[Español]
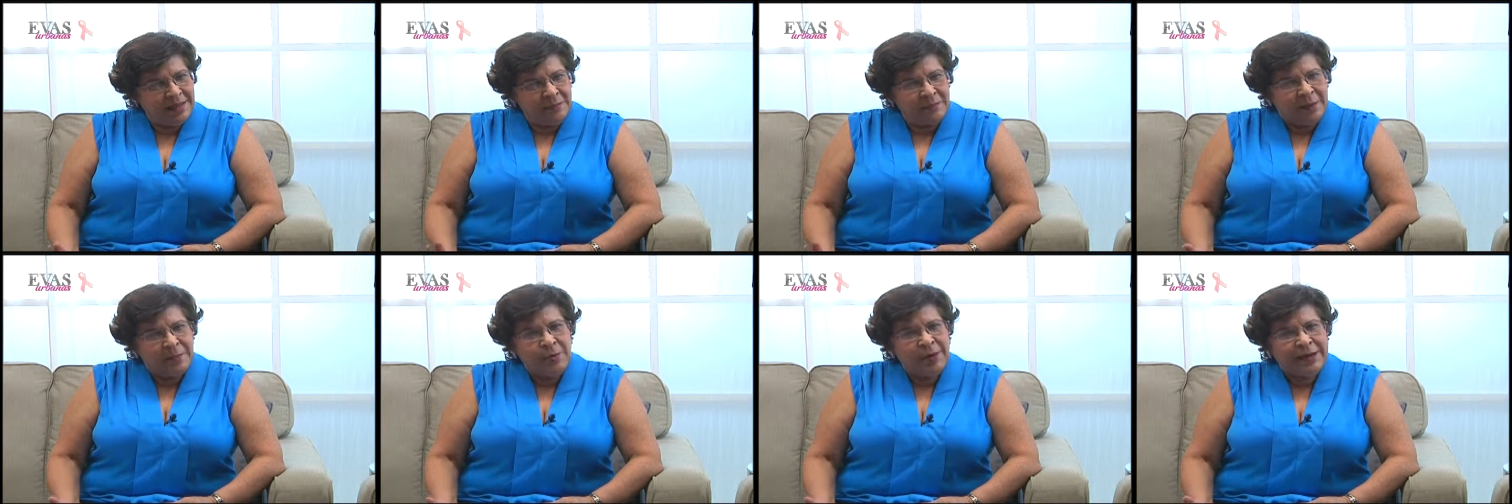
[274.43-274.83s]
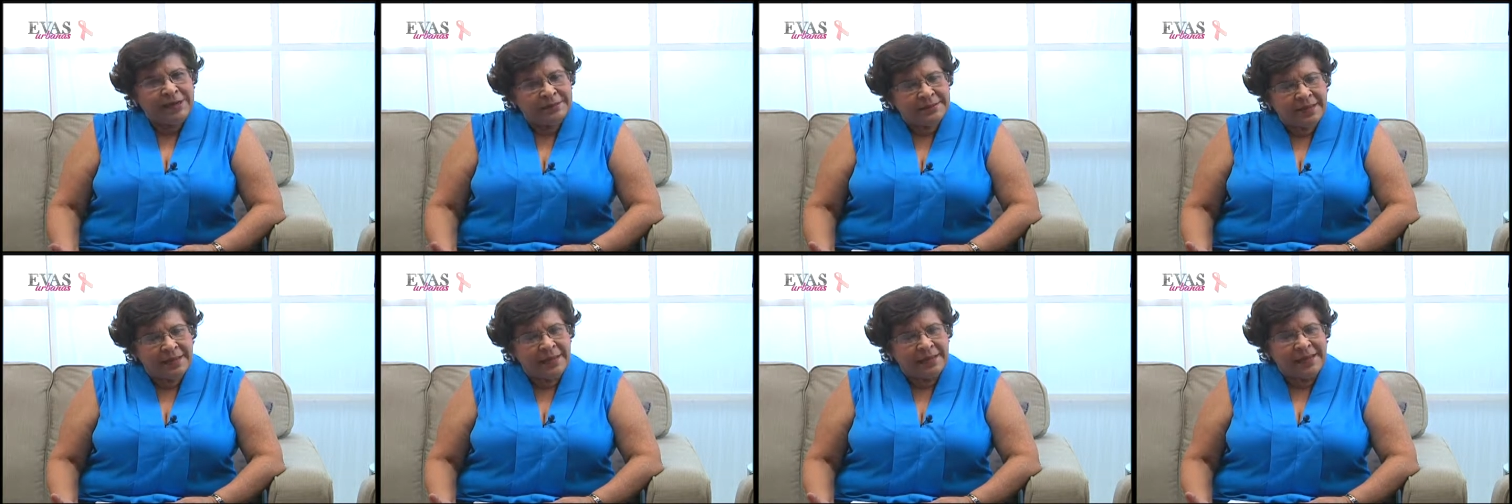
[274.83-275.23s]
Vamos a
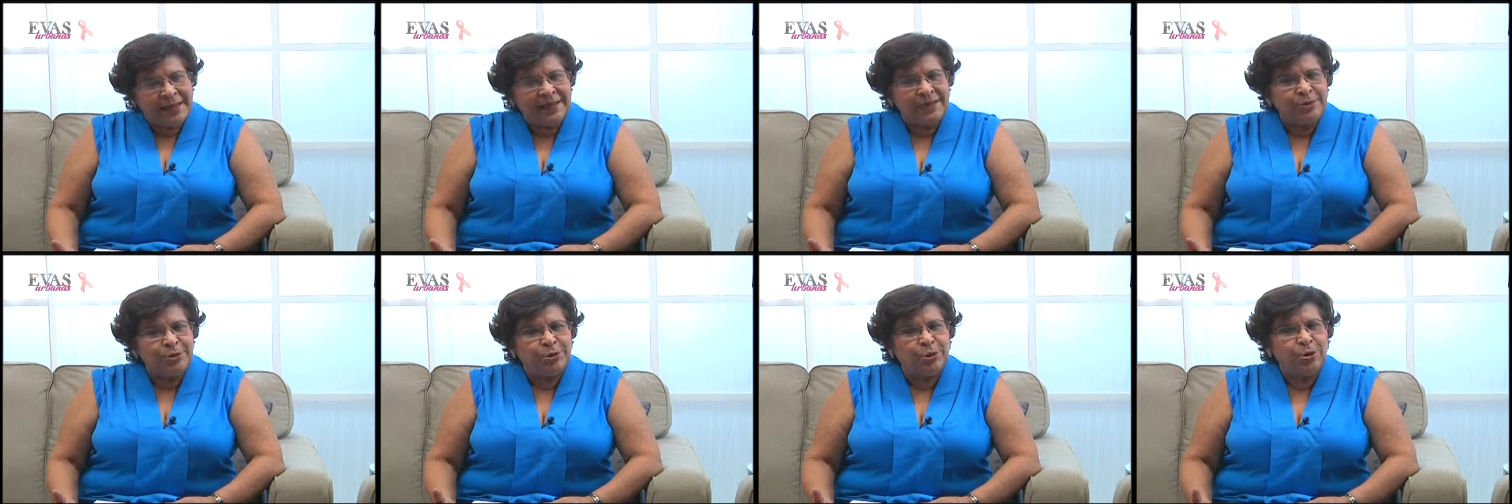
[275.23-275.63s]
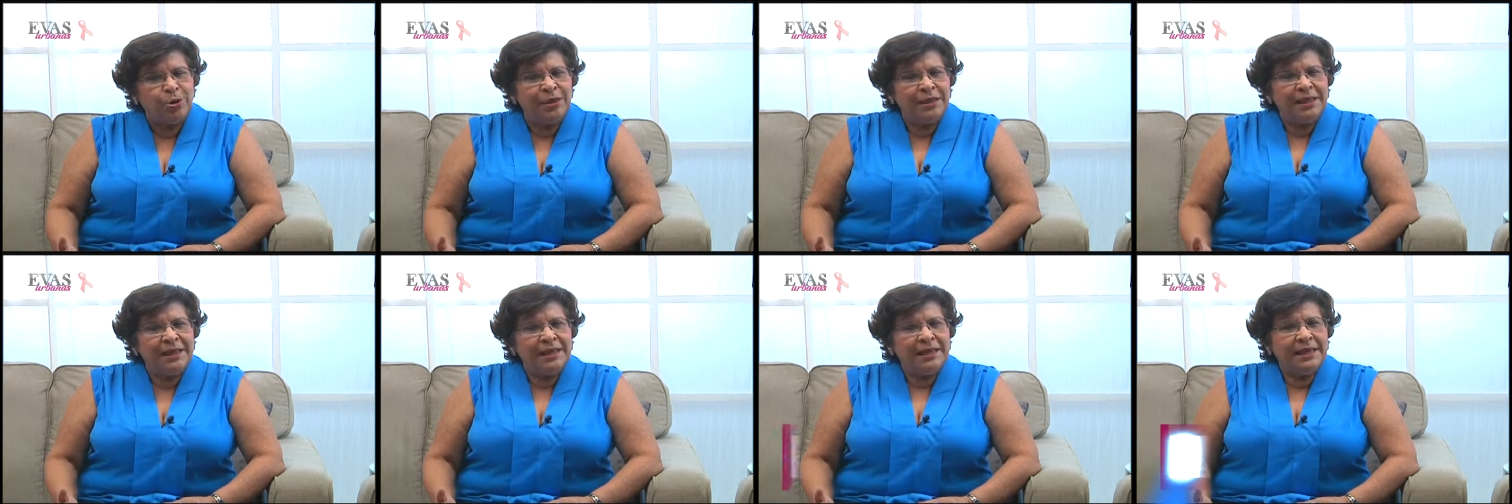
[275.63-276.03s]
estar en esto
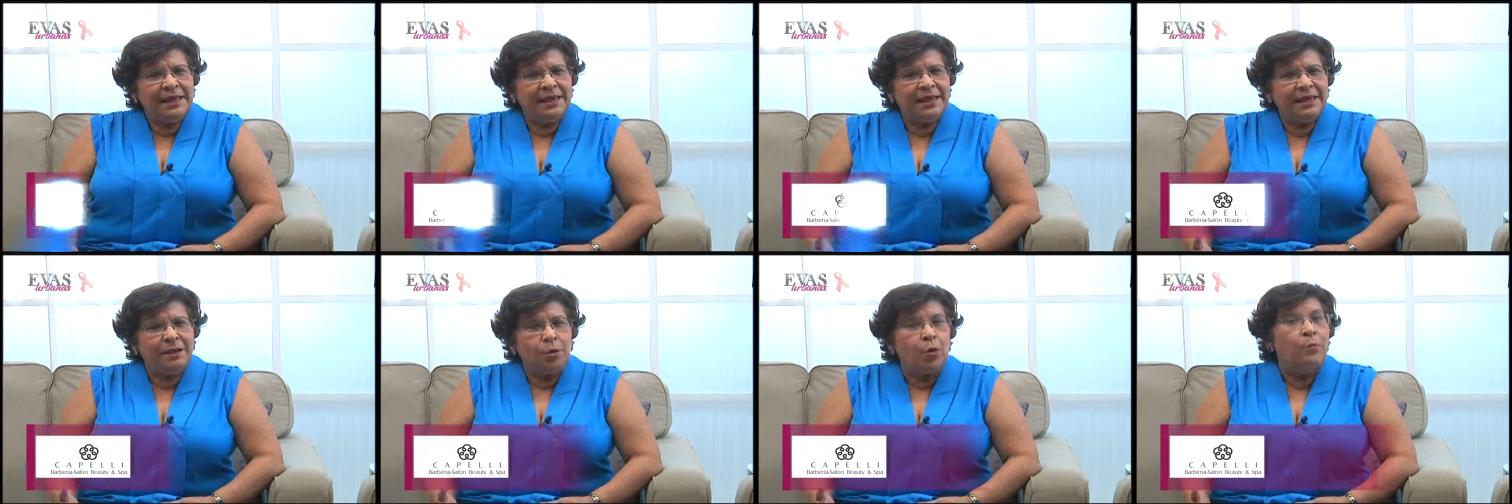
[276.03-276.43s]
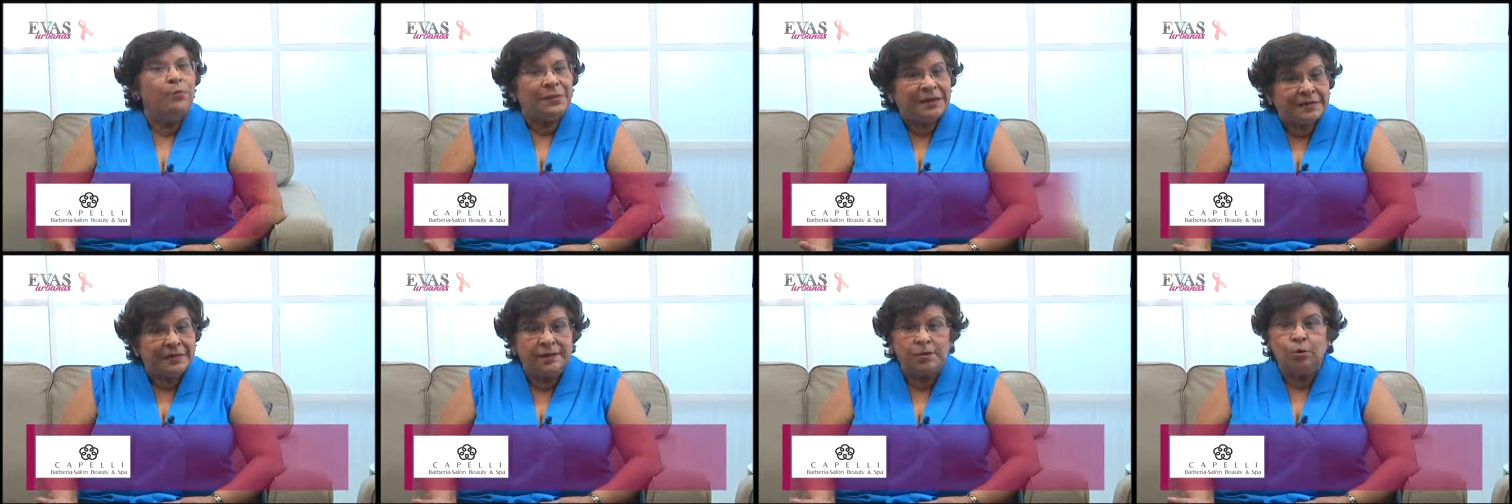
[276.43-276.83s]
eh,
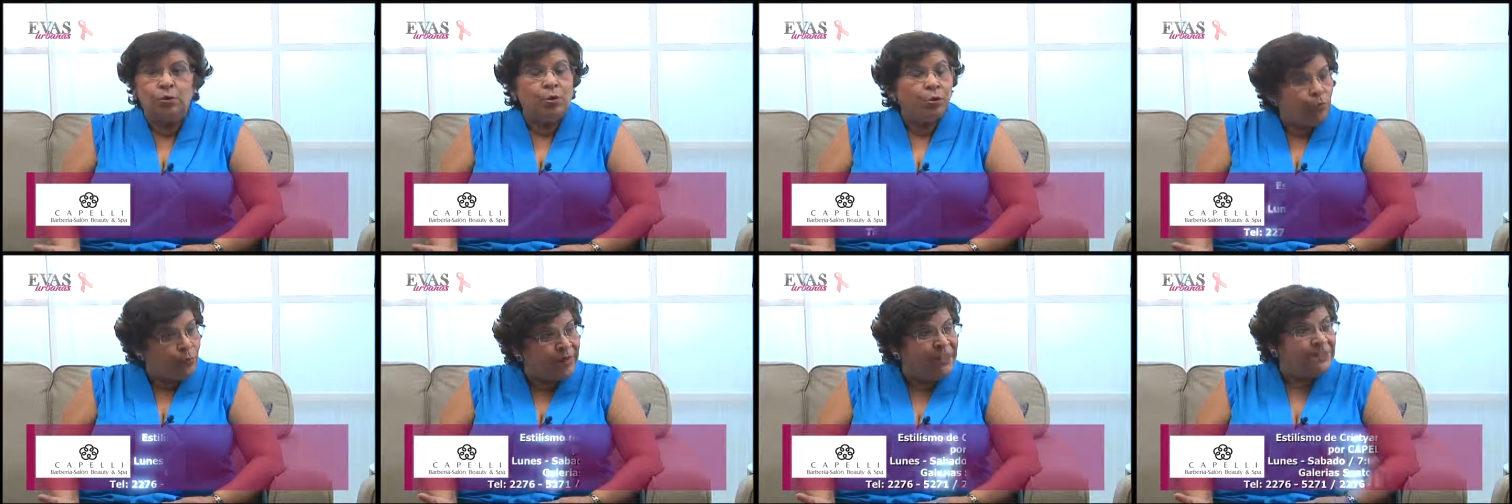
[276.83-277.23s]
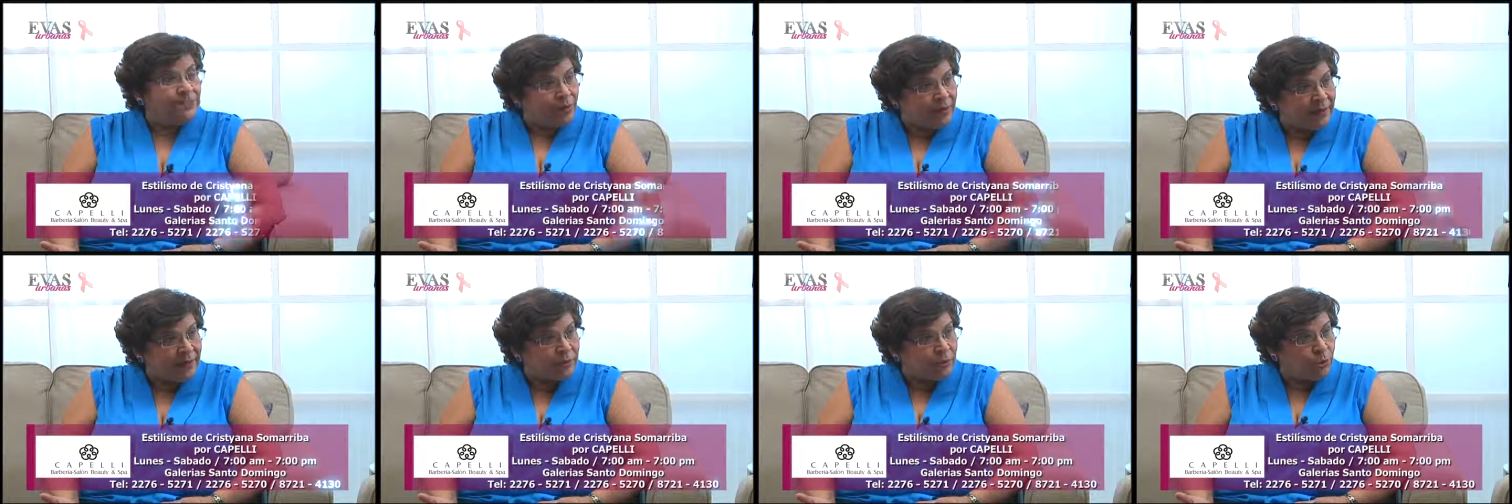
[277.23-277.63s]
compartiendo con un
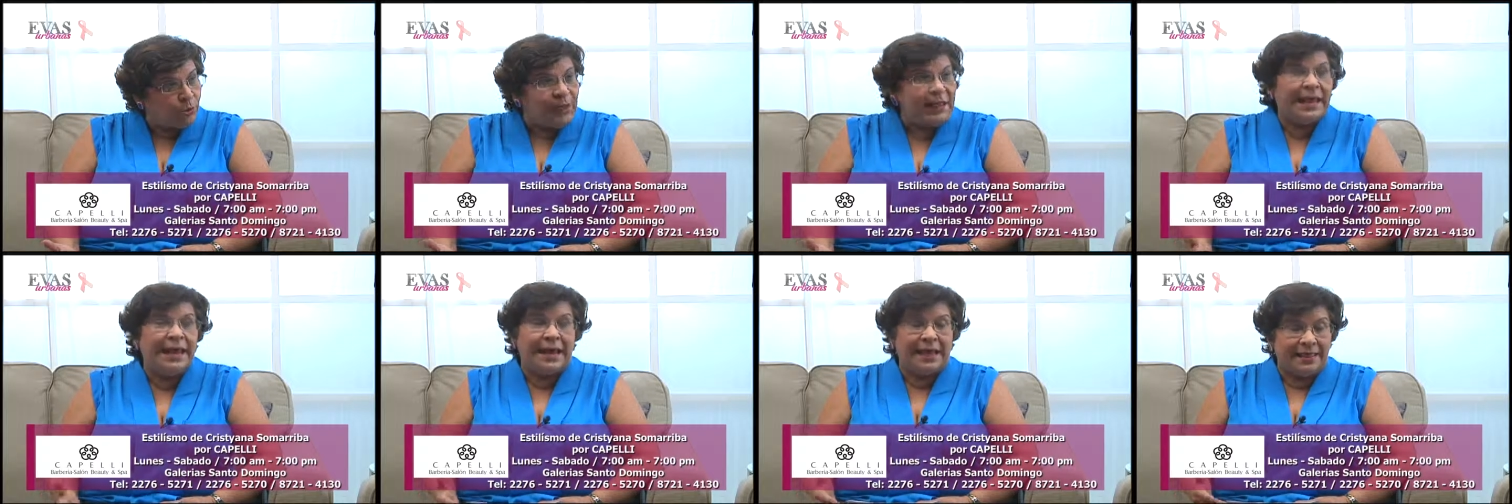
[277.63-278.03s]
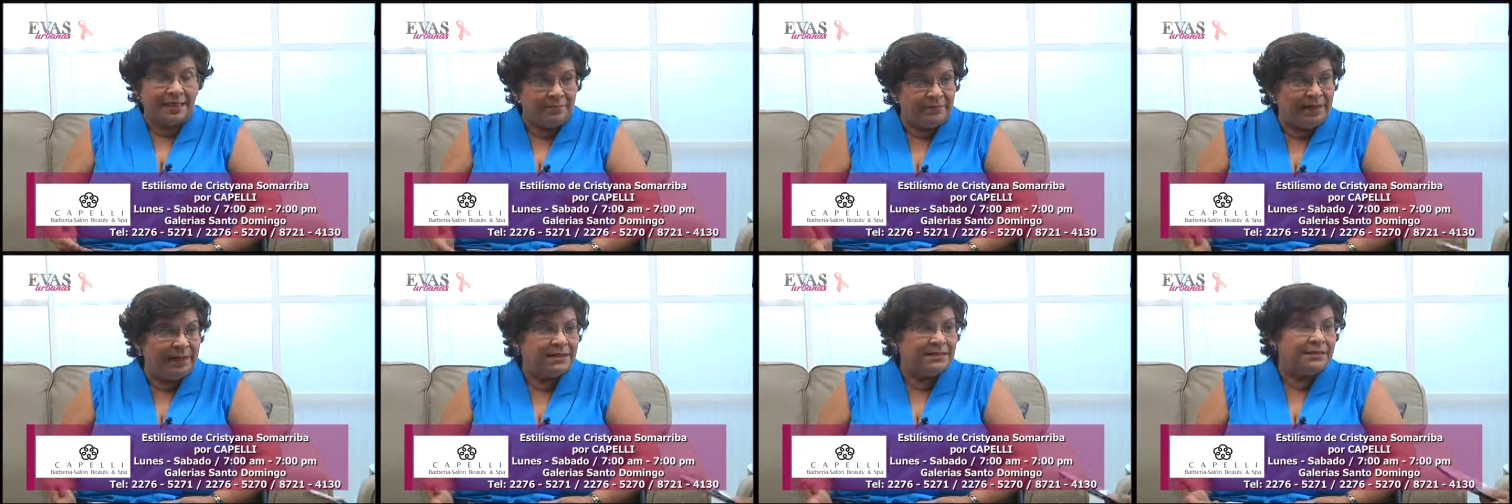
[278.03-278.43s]
experto que
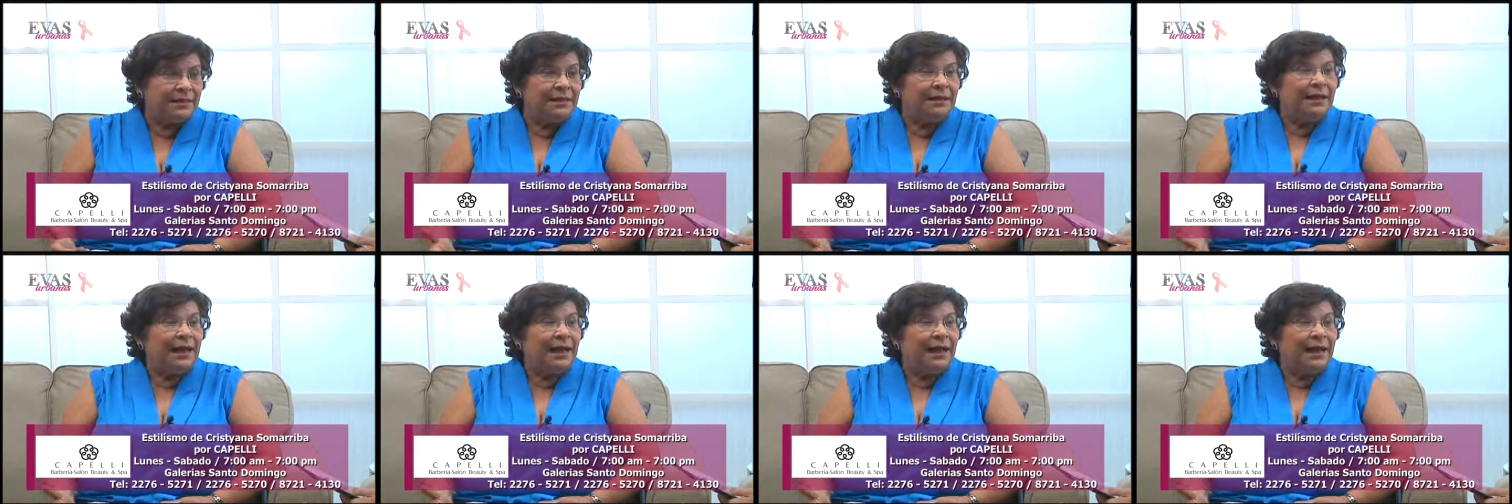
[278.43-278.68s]
además